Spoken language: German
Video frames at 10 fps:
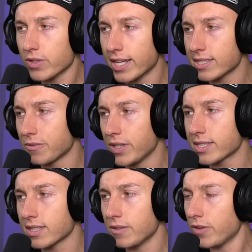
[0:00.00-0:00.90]
13,
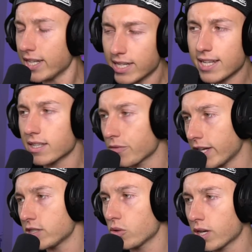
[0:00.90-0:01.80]
14, vielleicht älter,
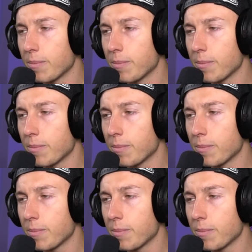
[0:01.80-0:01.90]
vielleicht jünger.